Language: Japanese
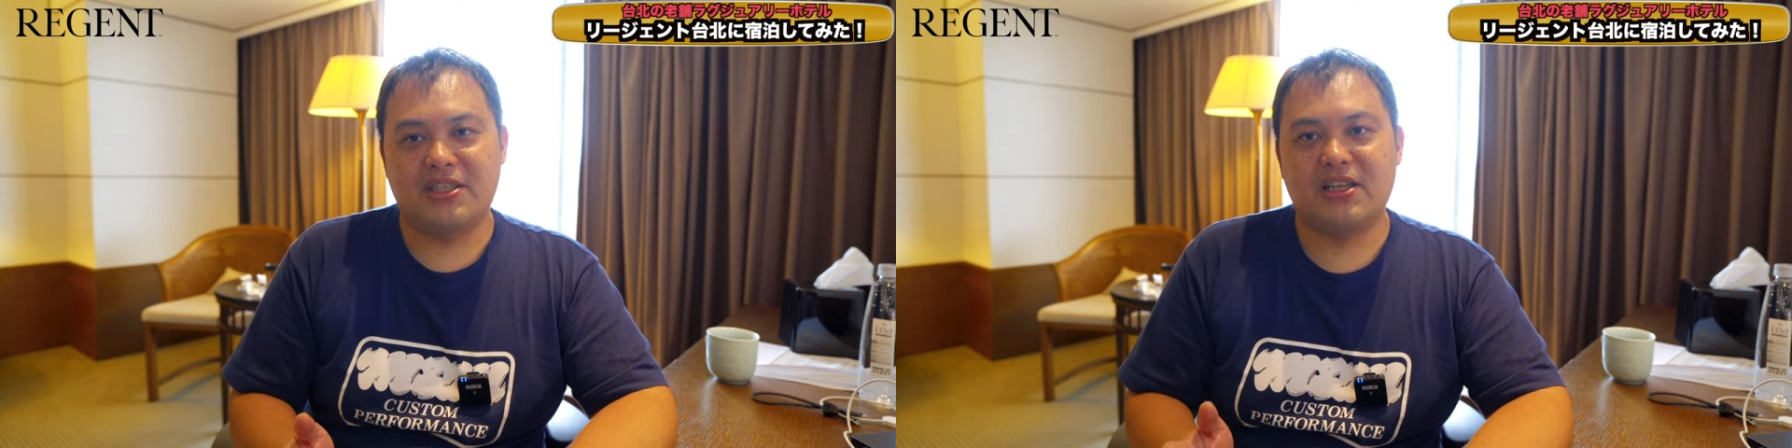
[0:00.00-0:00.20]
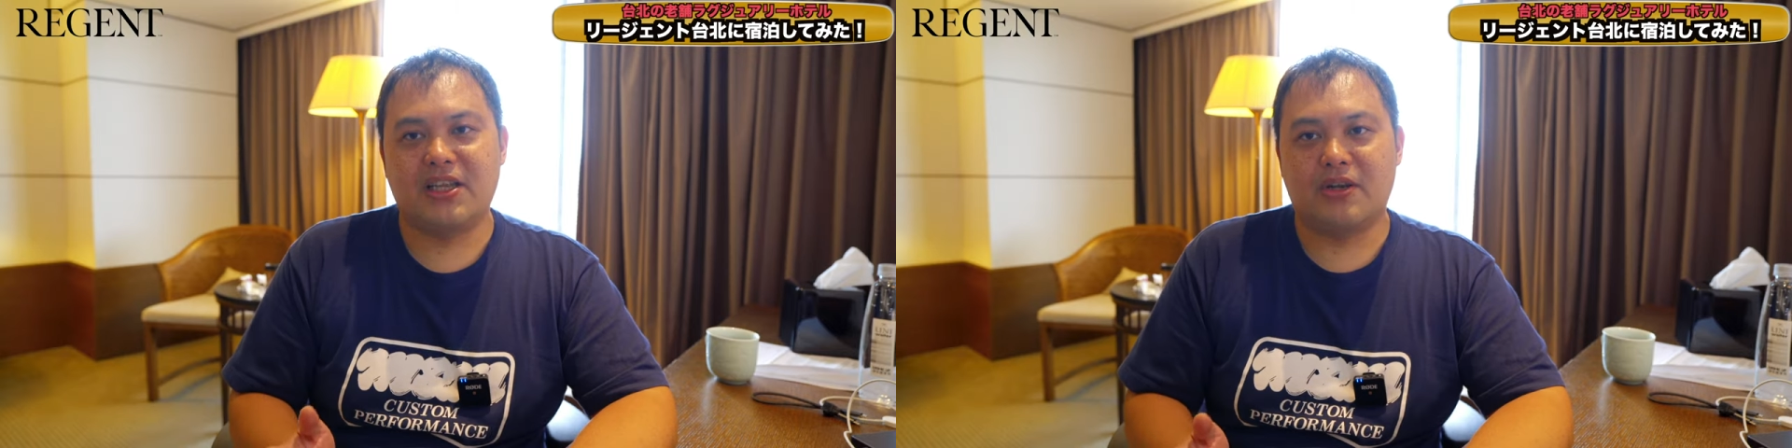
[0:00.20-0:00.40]

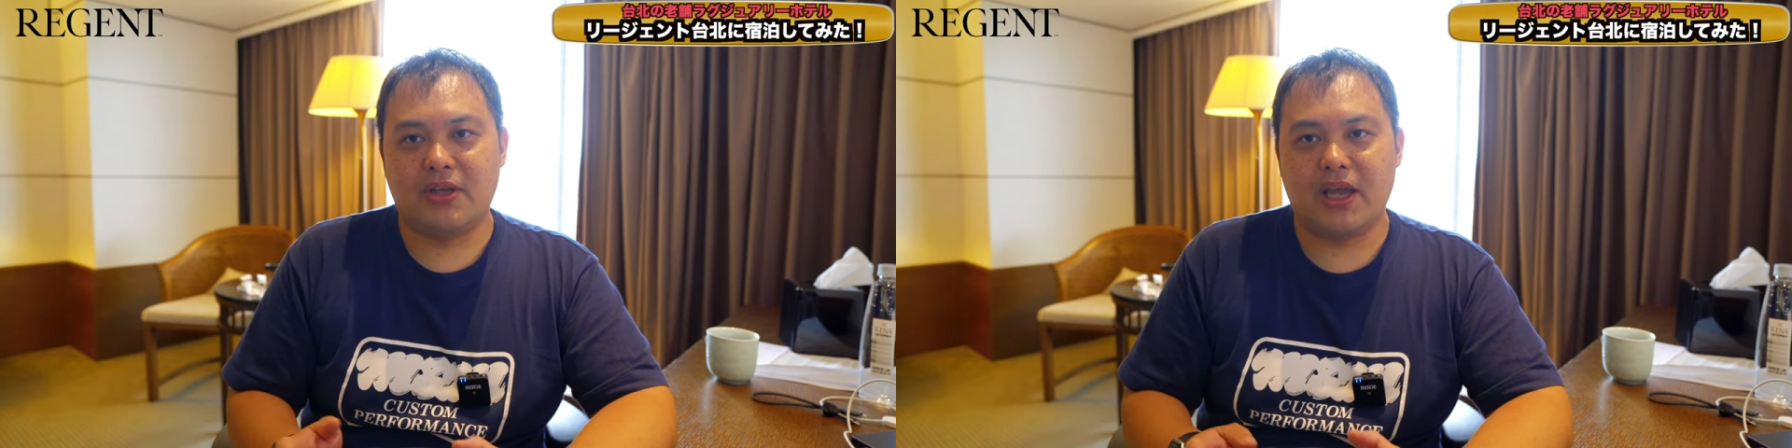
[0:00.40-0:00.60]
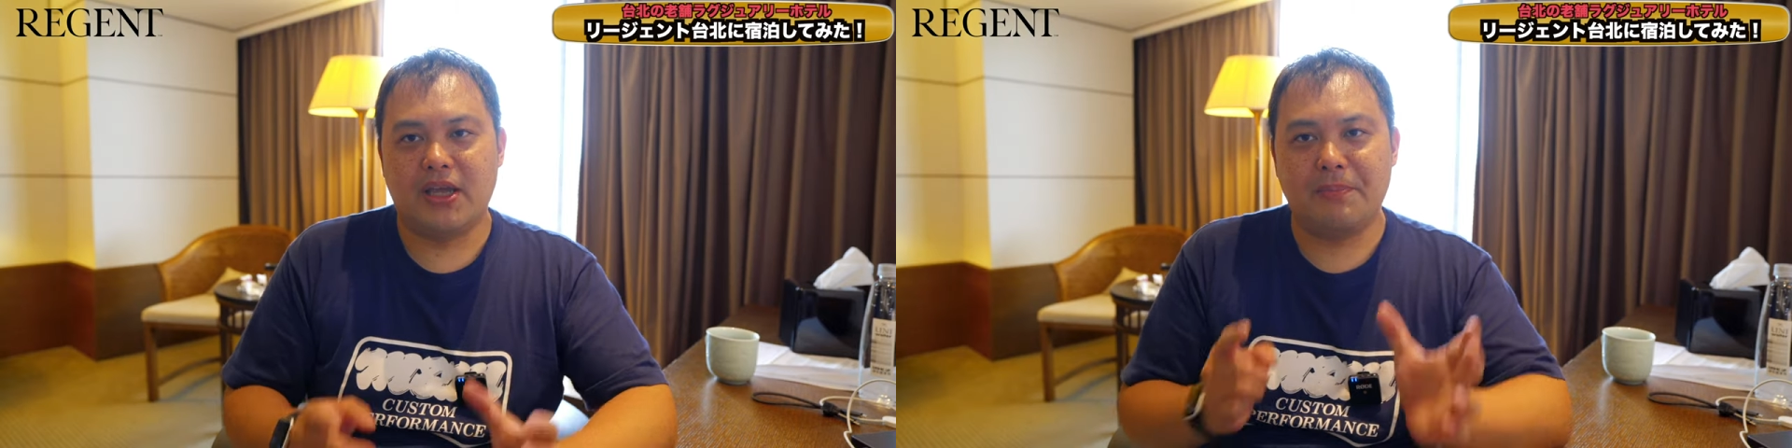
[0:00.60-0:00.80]
じだったの
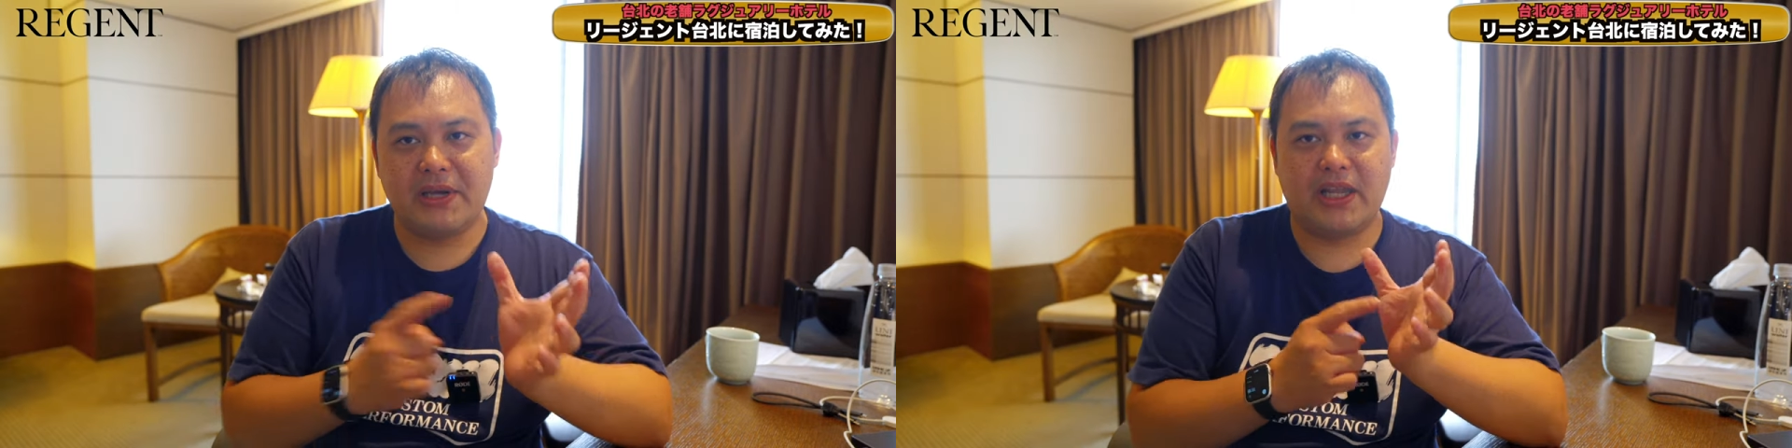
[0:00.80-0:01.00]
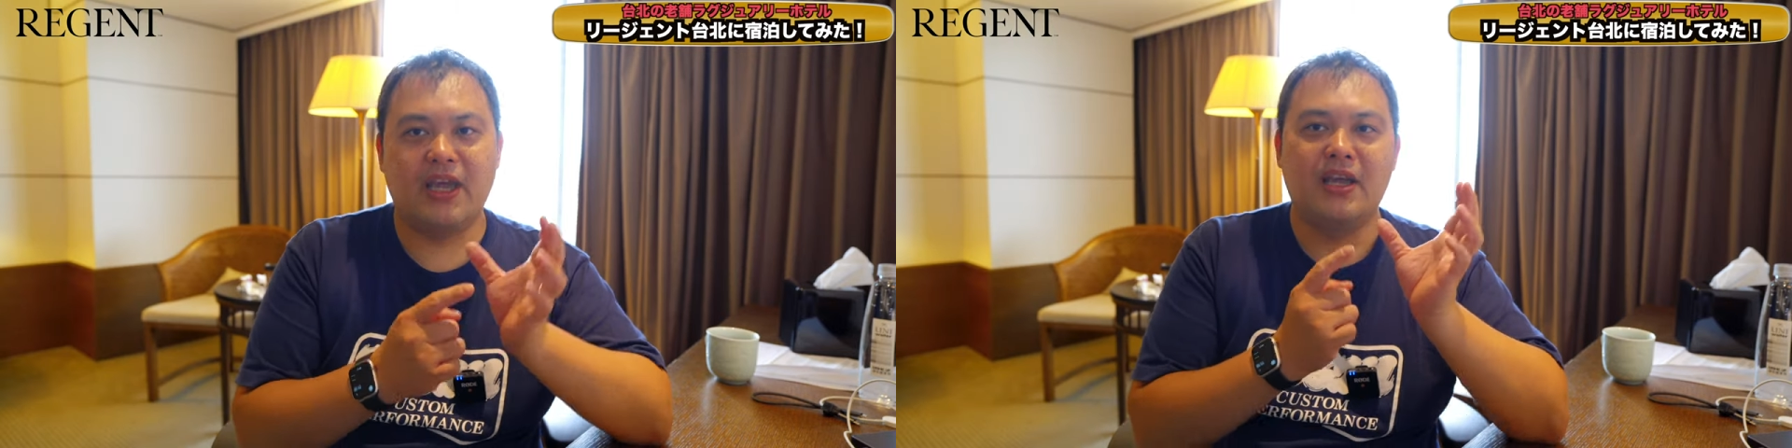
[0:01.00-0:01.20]
で、やっ
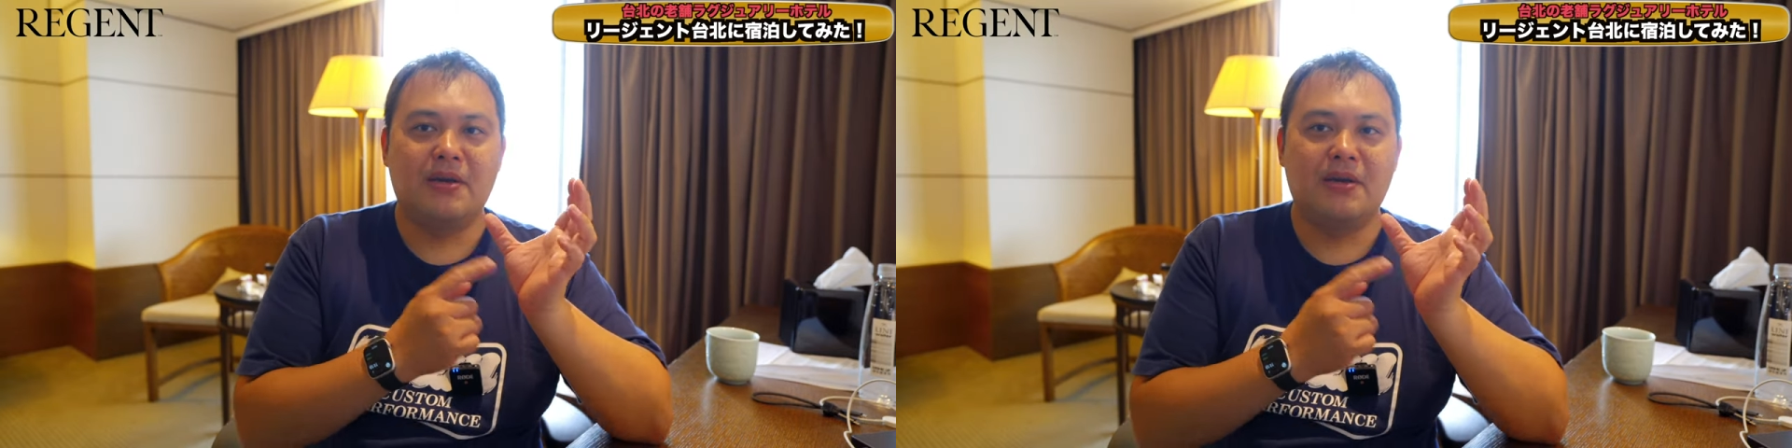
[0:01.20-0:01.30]
ぱりね、